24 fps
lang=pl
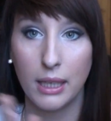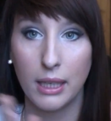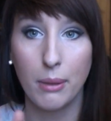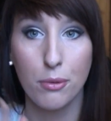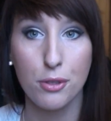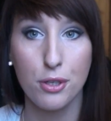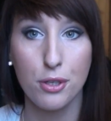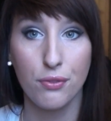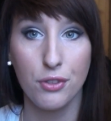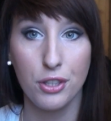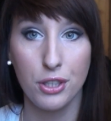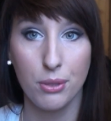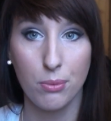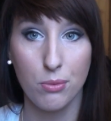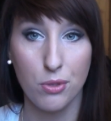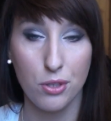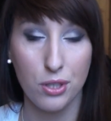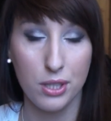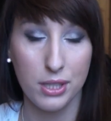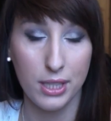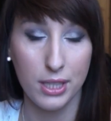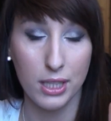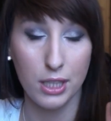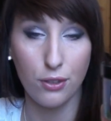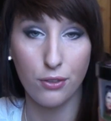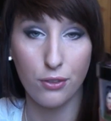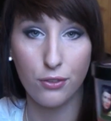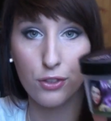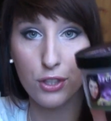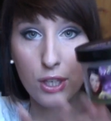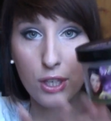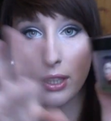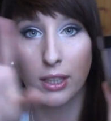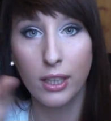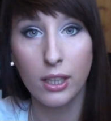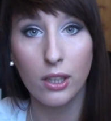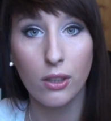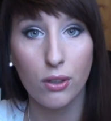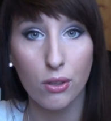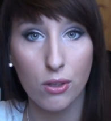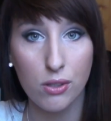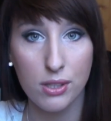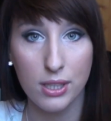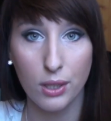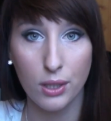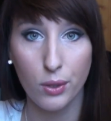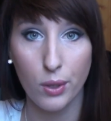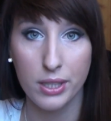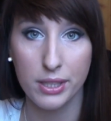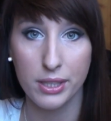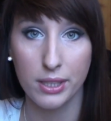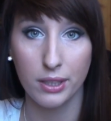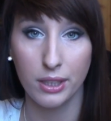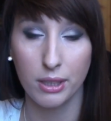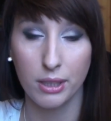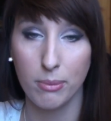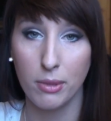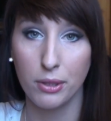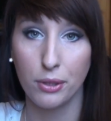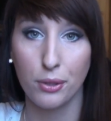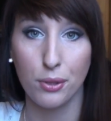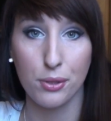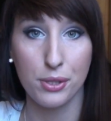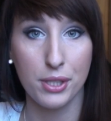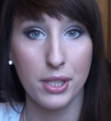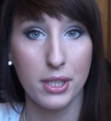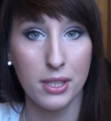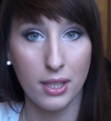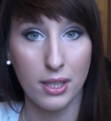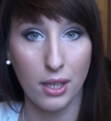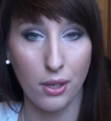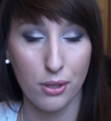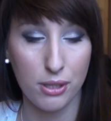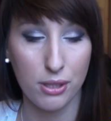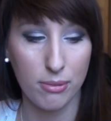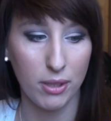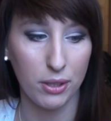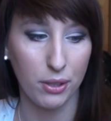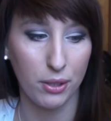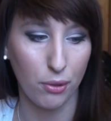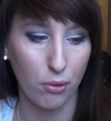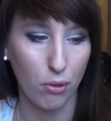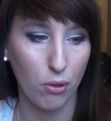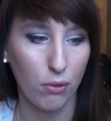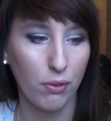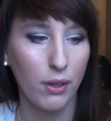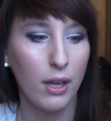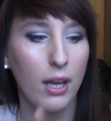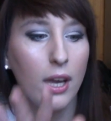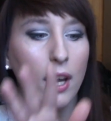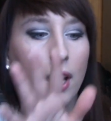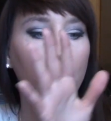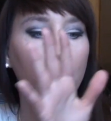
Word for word: Tam oczywiście możecie znaleźć wszelkiego rodzaju asortyment rosyjskich kosmetyków.